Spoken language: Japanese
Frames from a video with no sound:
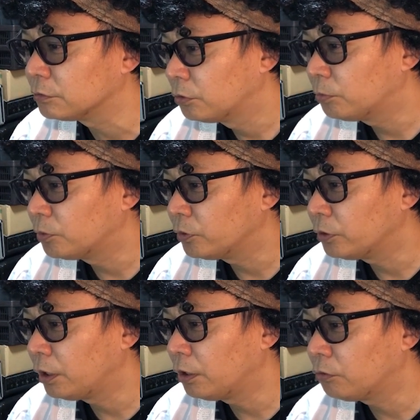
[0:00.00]
ほぼ
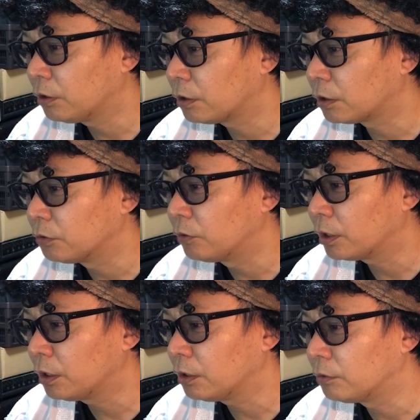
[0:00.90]
英語やから
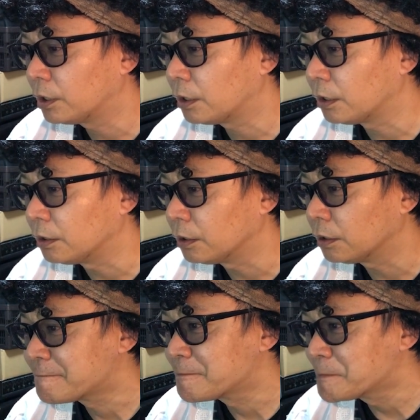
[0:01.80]
訳が分かれへんねんけ
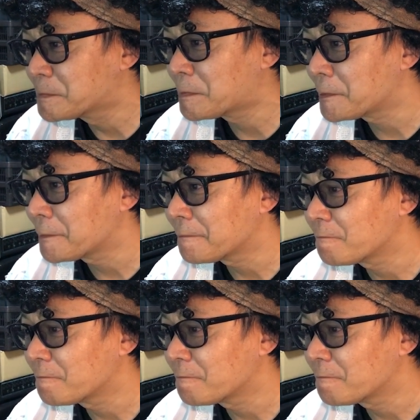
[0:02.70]
どん